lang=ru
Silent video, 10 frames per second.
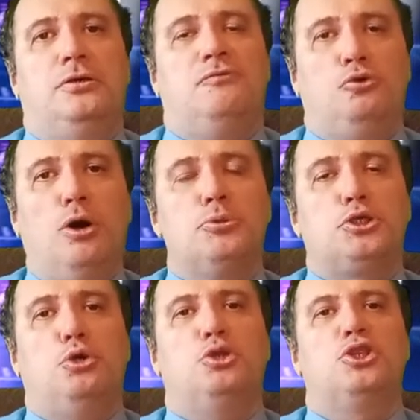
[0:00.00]
В том,
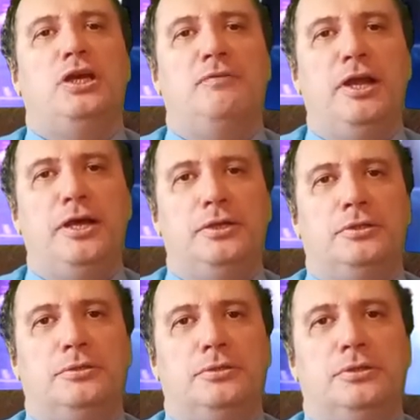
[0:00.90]
что он заявляет
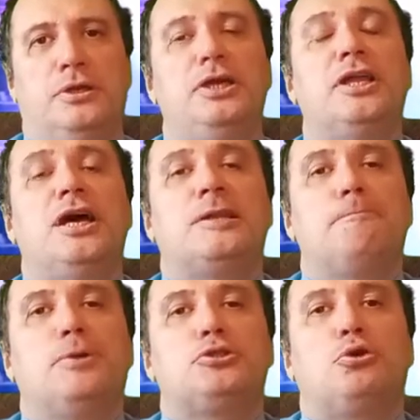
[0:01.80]
и на
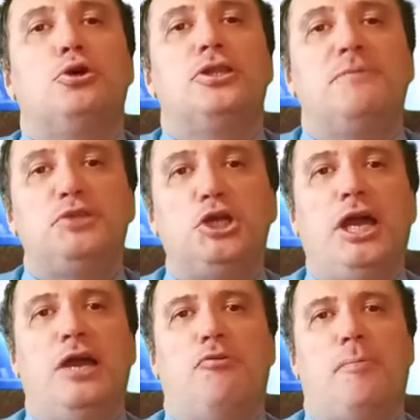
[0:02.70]
этом построена вся
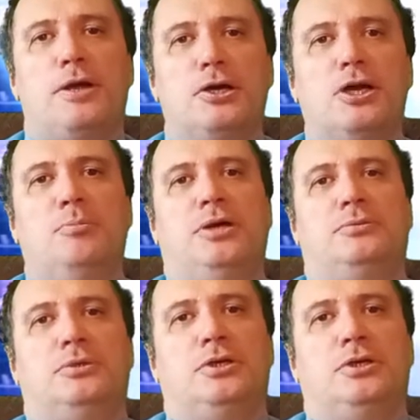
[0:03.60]
его программа,